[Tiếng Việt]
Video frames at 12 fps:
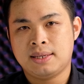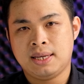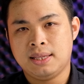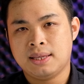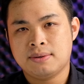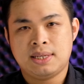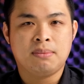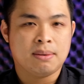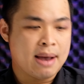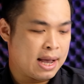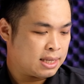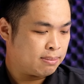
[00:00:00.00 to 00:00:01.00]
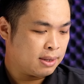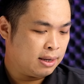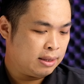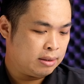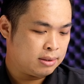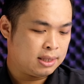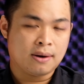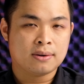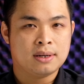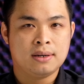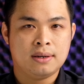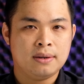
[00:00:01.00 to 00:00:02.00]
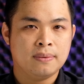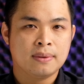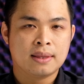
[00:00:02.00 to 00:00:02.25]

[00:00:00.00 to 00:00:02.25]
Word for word: chạy Intel Gen 13 sắp tới thì nó sẽ ngon hơn nữa